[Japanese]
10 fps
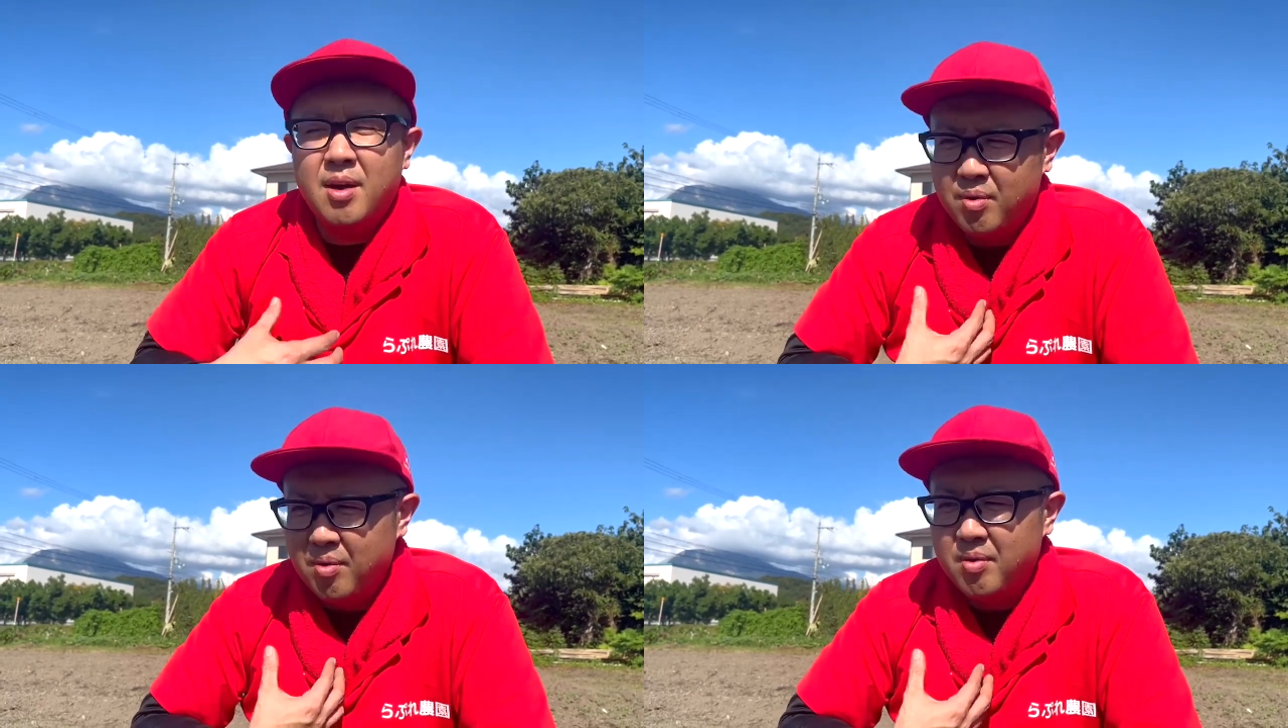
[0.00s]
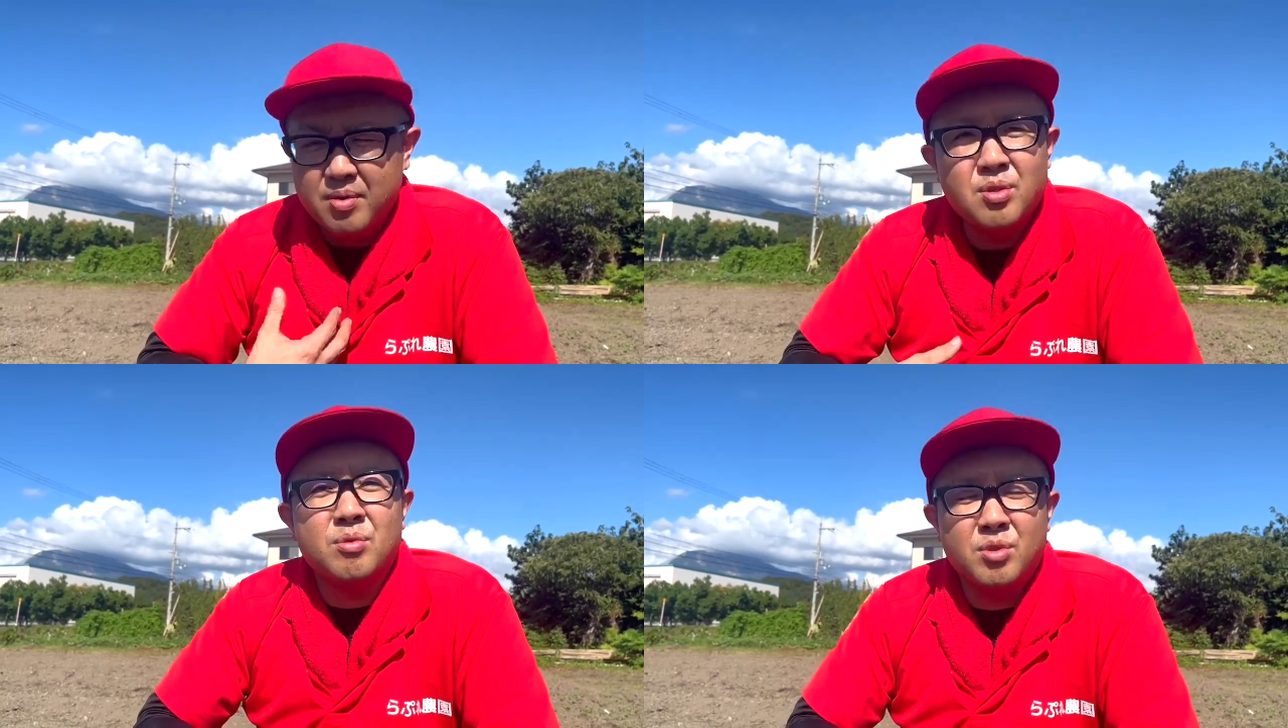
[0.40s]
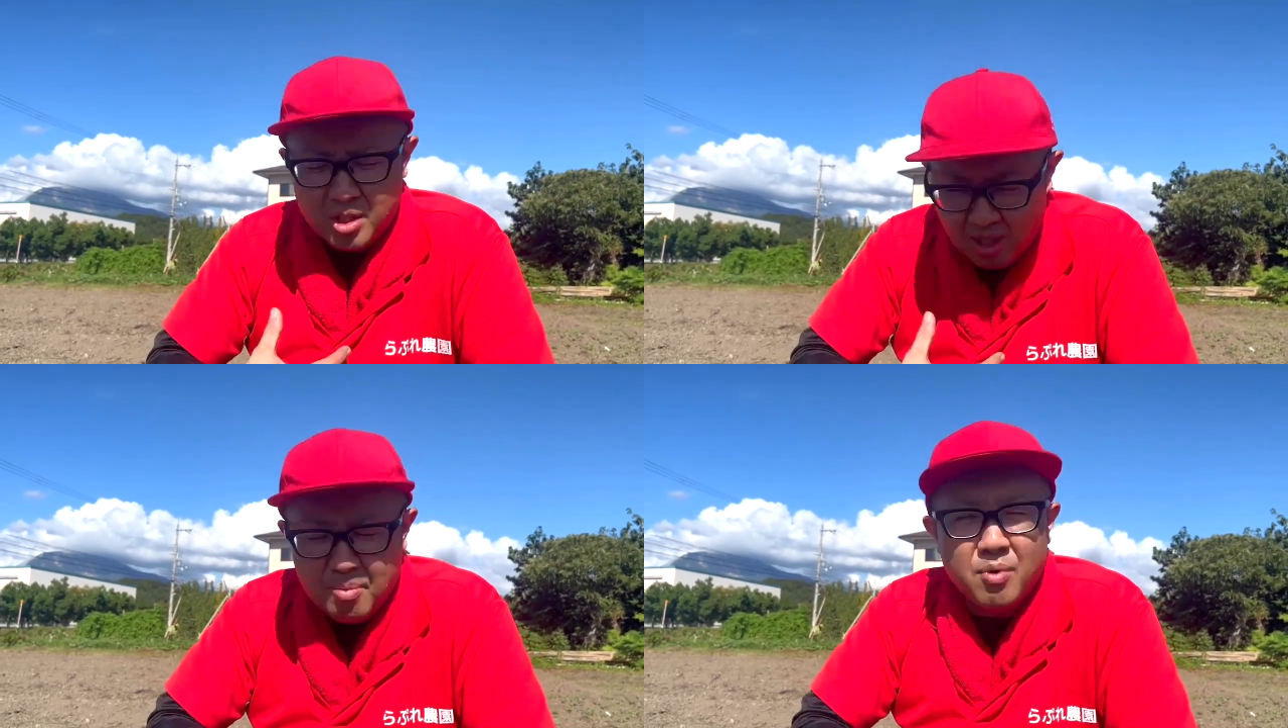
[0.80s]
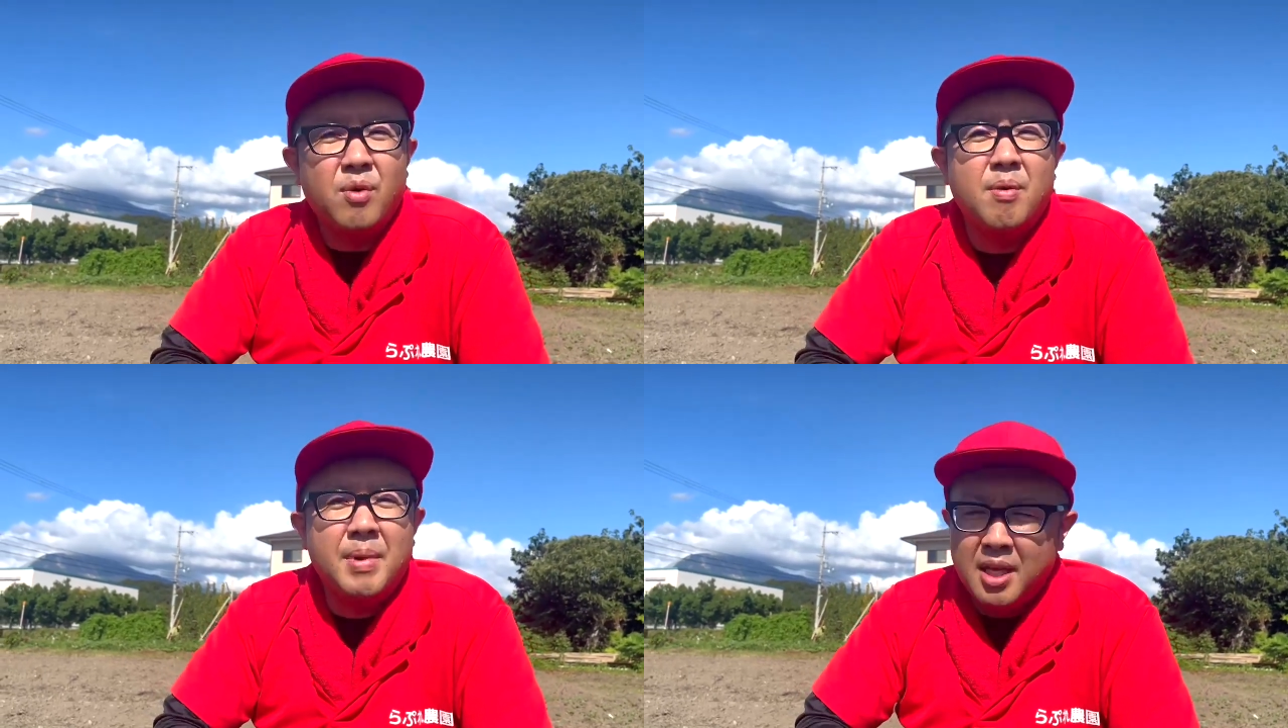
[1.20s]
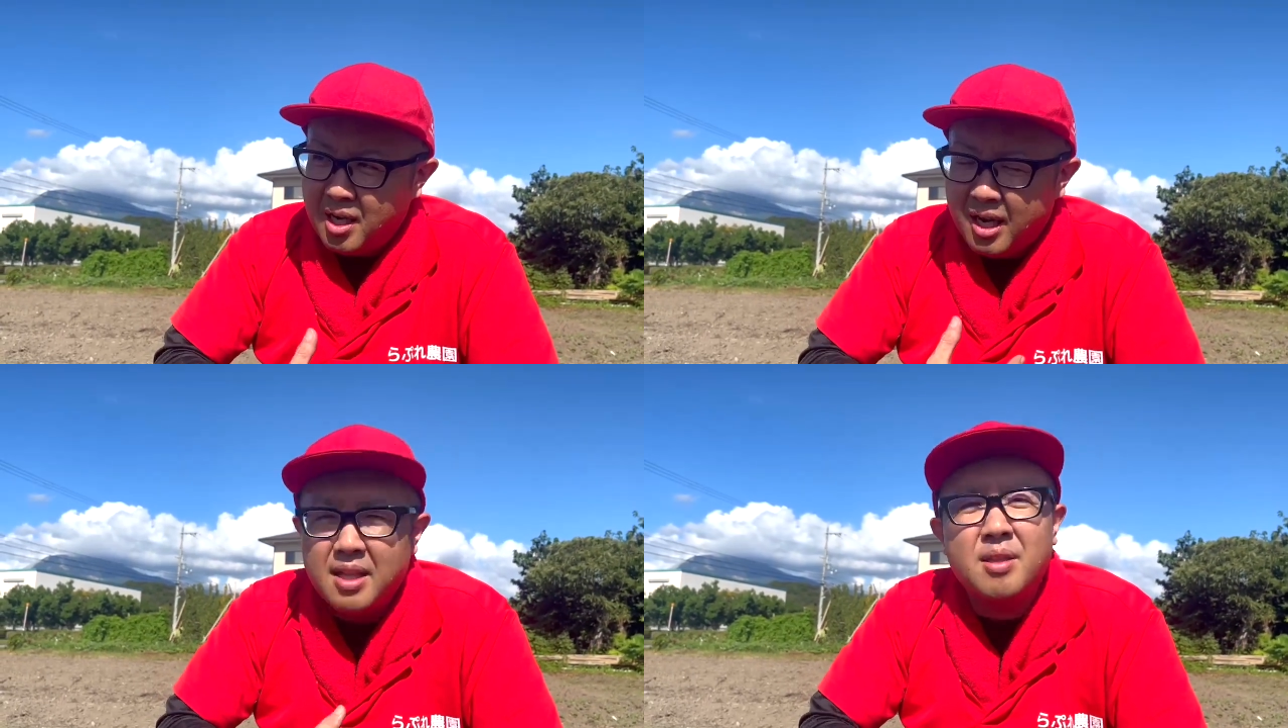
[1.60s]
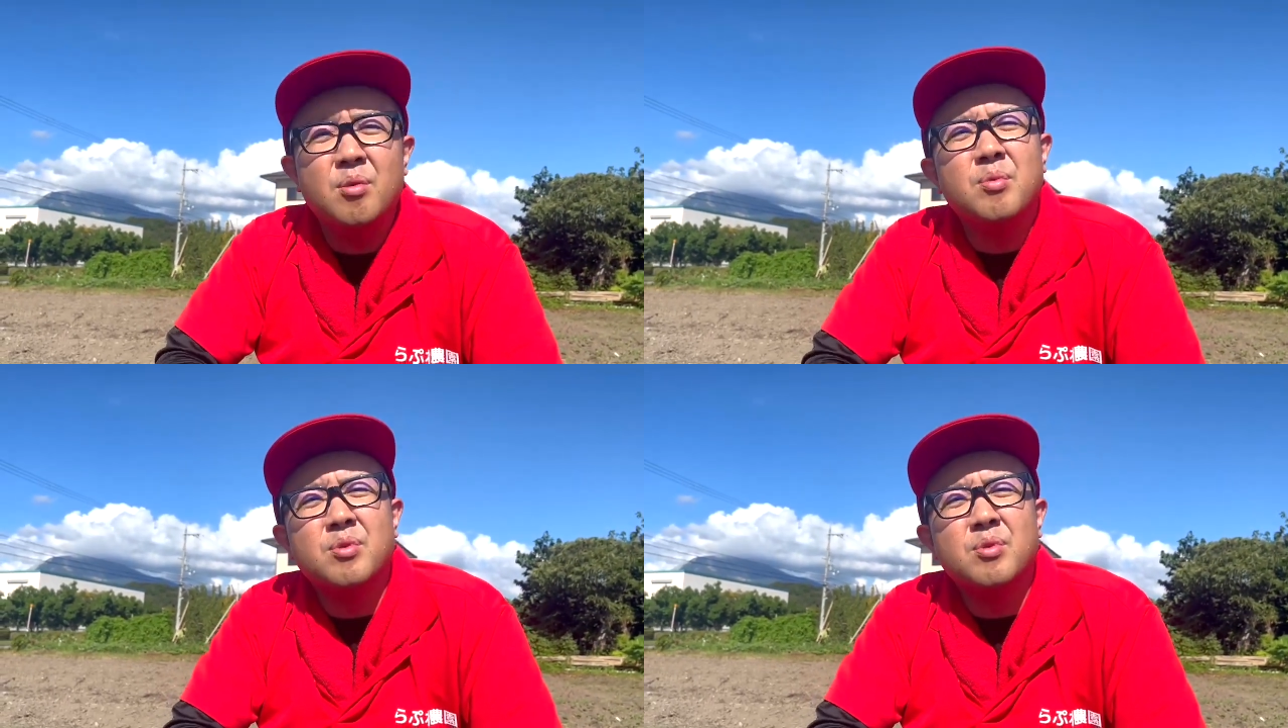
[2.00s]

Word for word: 思いが乗るからね。こっちがもう、まだかなって思う。